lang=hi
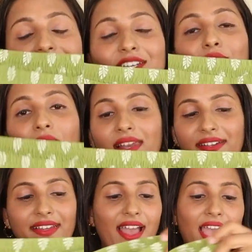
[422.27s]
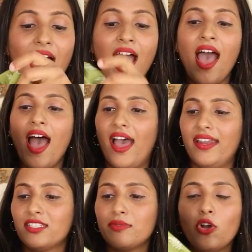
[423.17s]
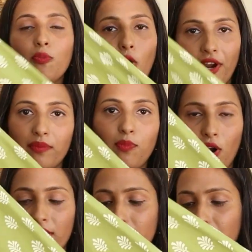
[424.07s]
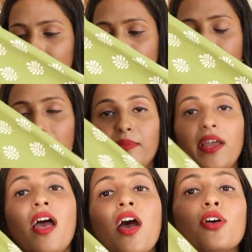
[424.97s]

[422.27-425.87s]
अच्छी क्वालिटी का है एंड इसमें कोई पॉकेट नहीं आती साइड में